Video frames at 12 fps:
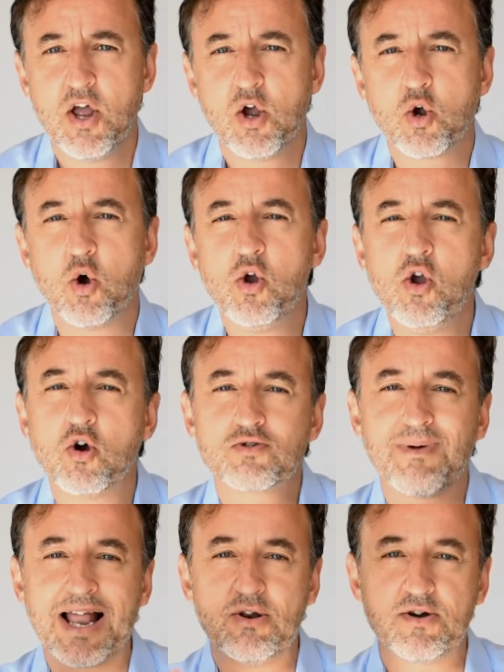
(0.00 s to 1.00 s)
con los
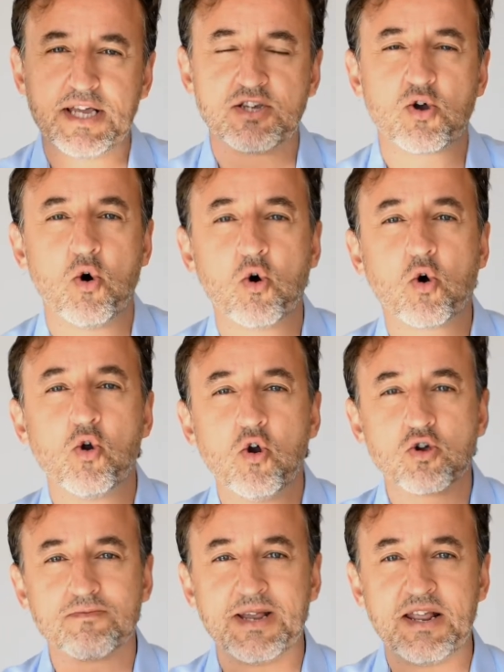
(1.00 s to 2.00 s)
valores o con
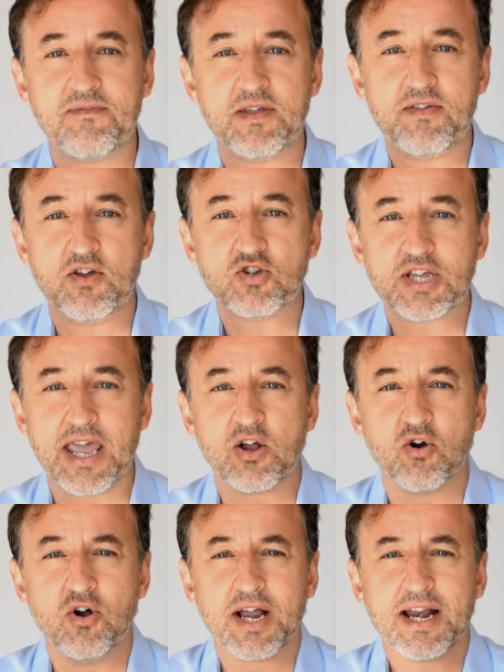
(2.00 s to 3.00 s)
los beneficios que en
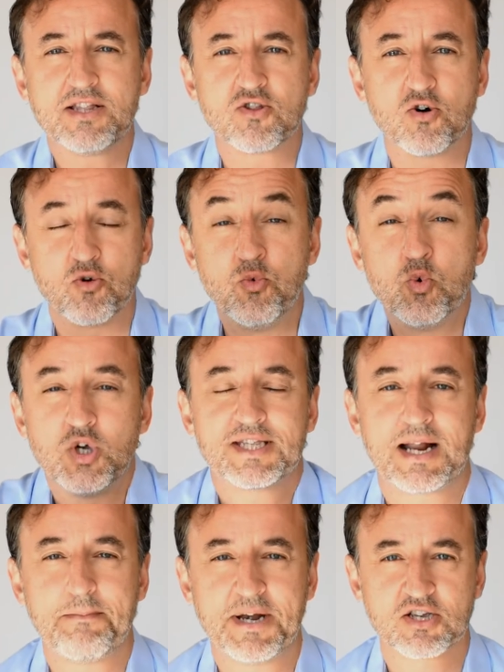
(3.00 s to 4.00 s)
concreto
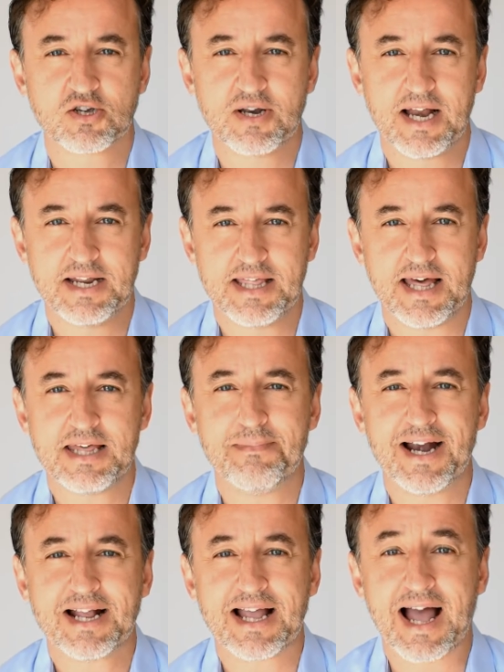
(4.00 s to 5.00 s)
nuestra personalidad de
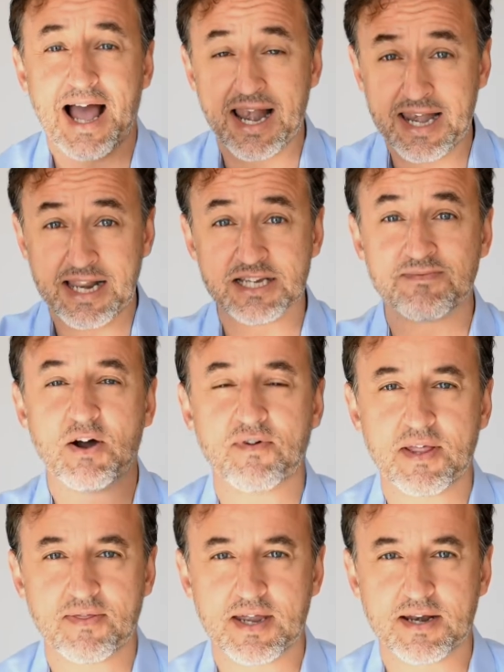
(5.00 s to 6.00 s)
marca les va a
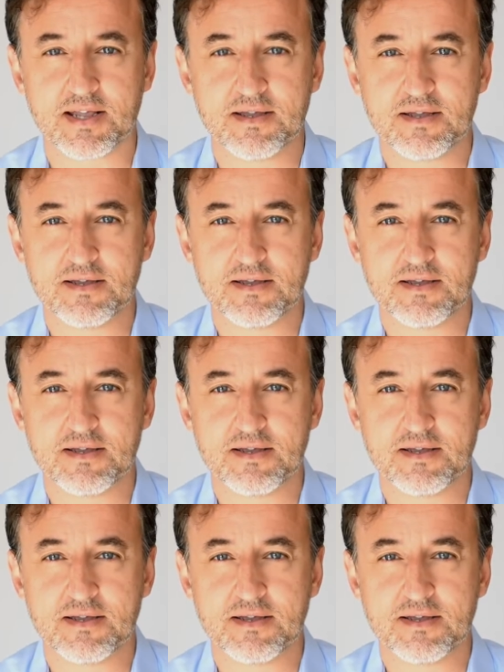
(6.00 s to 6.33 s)
ofrecer.